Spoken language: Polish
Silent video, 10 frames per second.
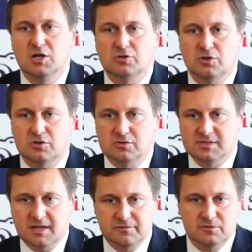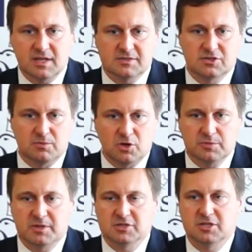to z refundacją
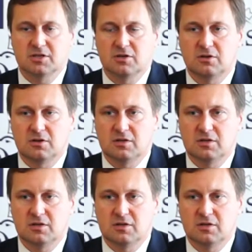od 1 e,